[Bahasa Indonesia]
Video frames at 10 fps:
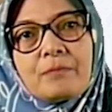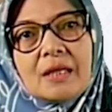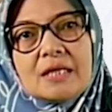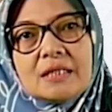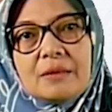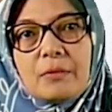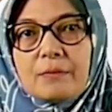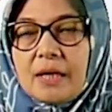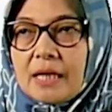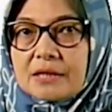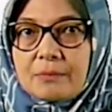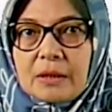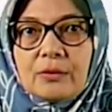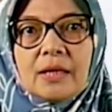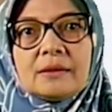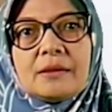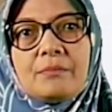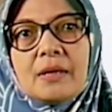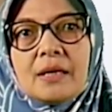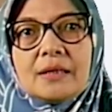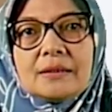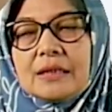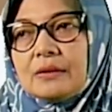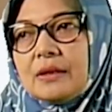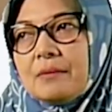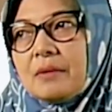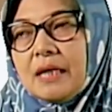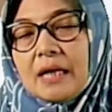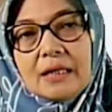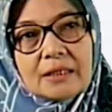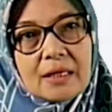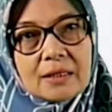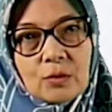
di sini pemilihan sepatu yang tepat gitu ya meningkatkan